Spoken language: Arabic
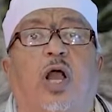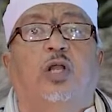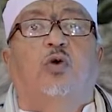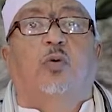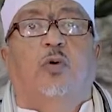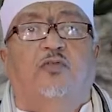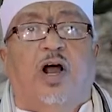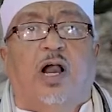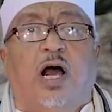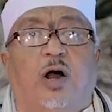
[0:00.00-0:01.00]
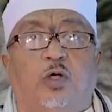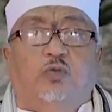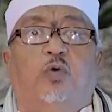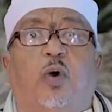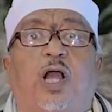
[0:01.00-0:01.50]
يعيدكم الفقر
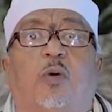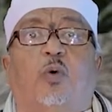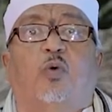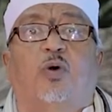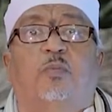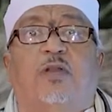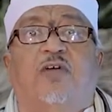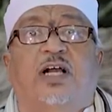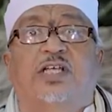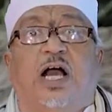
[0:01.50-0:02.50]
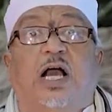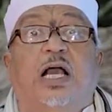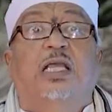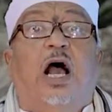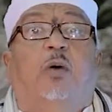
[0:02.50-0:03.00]
شوف ويأمركم بالفحشاء
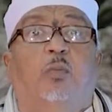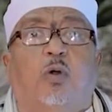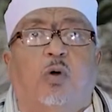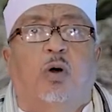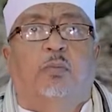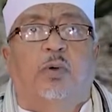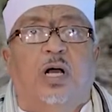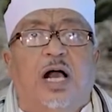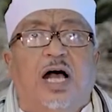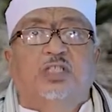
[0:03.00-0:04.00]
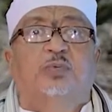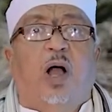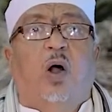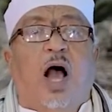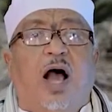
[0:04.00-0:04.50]
يأمركم
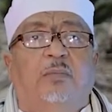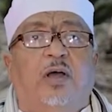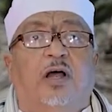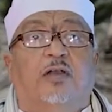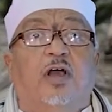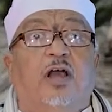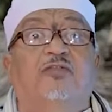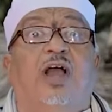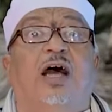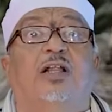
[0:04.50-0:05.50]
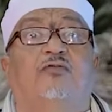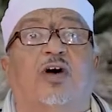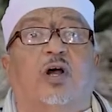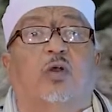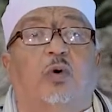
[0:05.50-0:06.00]
أصبح عامرا في حال
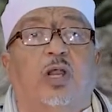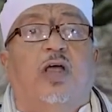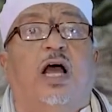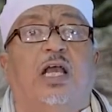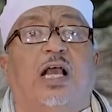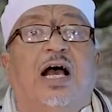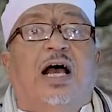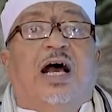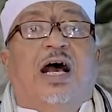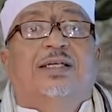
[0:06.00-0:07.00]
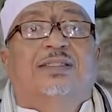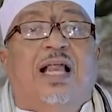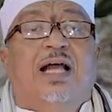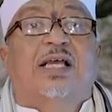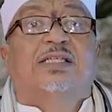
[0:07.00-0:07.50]
الفقر ولذلك
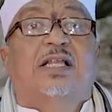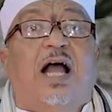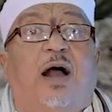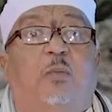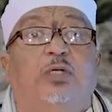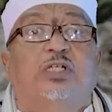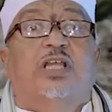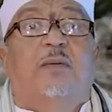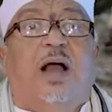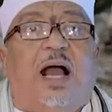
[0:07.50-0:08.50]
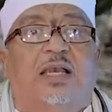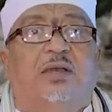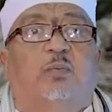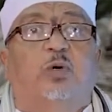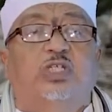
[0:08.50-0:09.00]
الصلاة تصنع
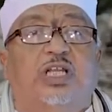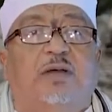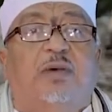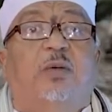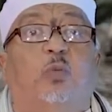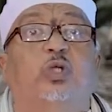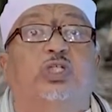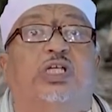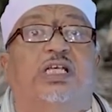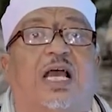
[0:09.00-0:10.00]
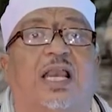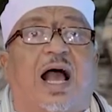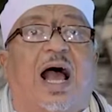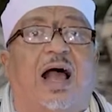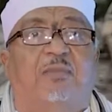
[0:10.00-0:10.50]
مجتمعا مسلما منتجا
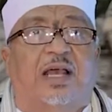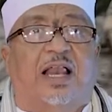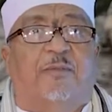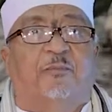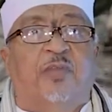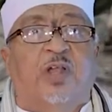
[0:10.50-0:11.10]
عاملا